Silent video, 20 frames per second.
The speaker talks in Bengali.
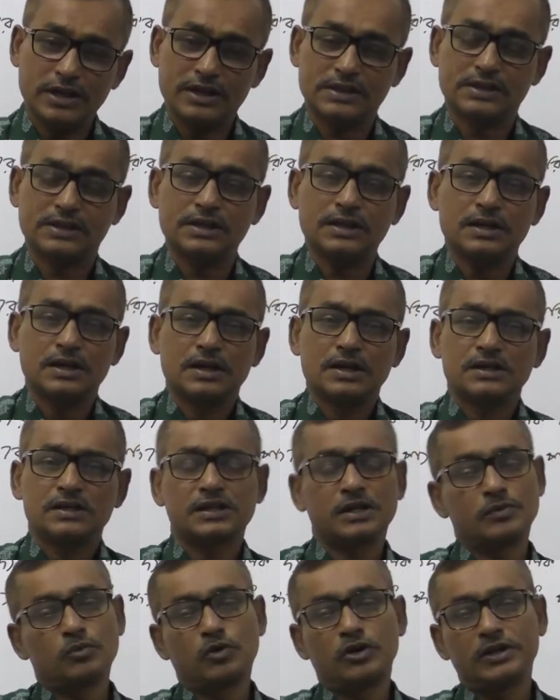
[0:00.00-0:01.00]
আছে
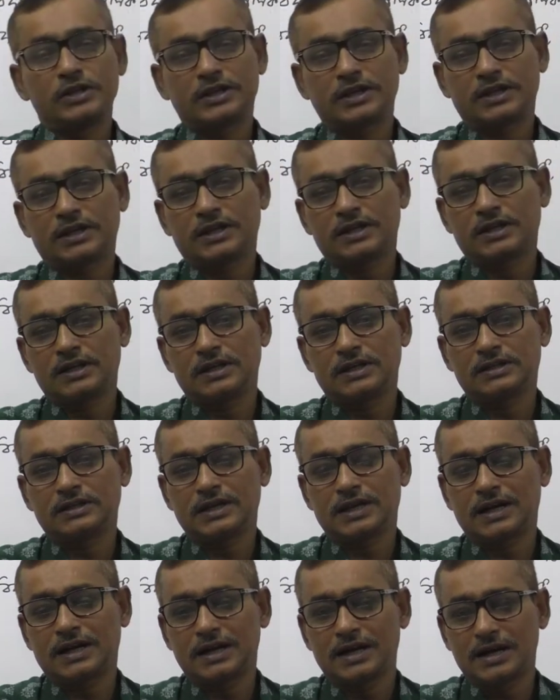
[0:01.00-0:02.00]
সেই বই থেকে
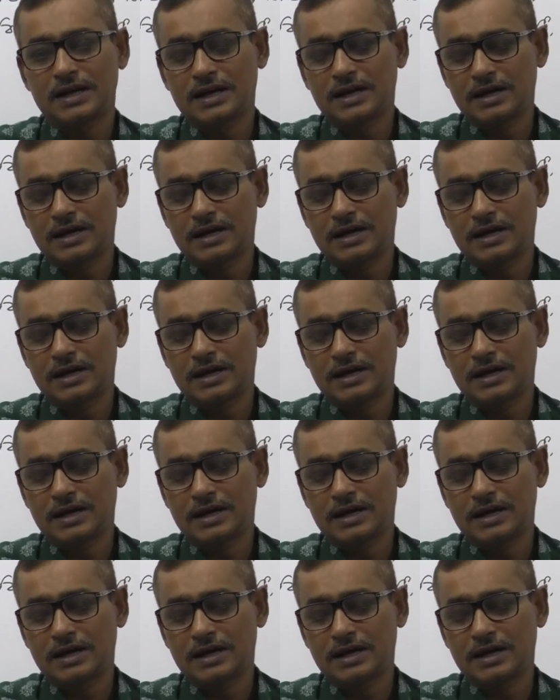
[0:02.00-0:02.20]
যারা